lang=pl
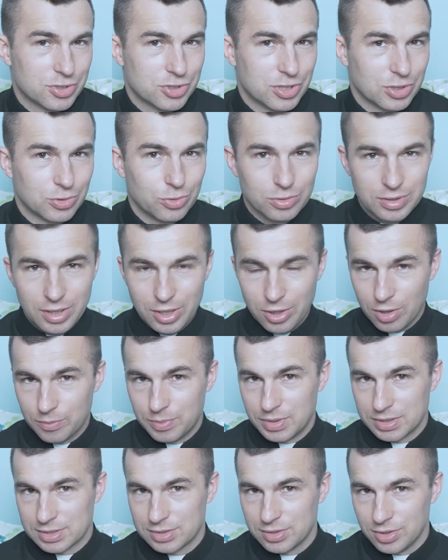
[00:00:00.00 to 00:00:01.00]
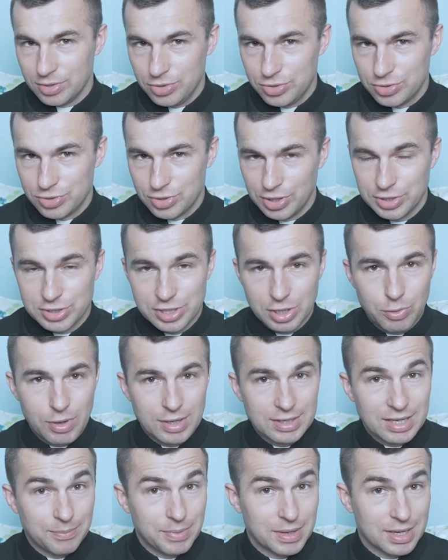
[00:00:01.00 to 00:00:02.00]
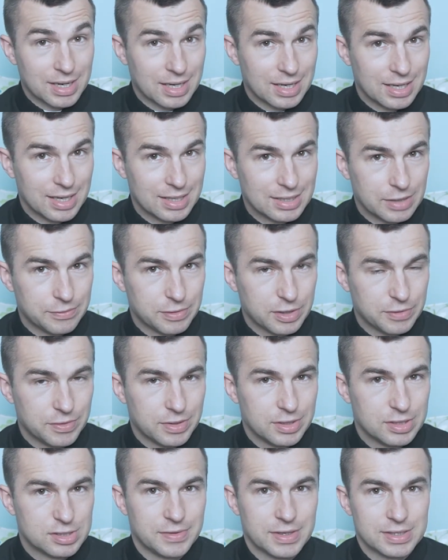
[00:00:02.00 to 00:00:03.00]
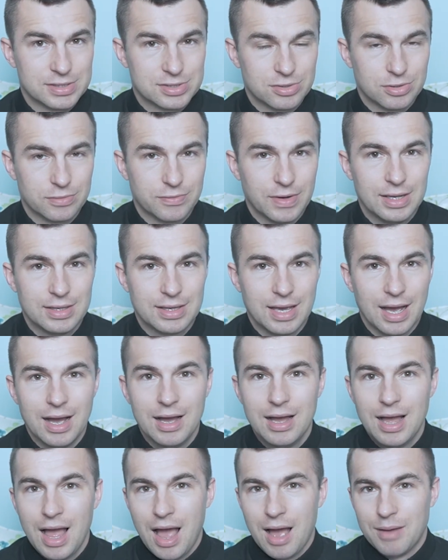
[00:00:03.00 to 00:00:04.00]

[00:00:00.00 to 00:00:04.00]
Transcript: szczególnej obecności i działania parakleta w chwili zwiastowania,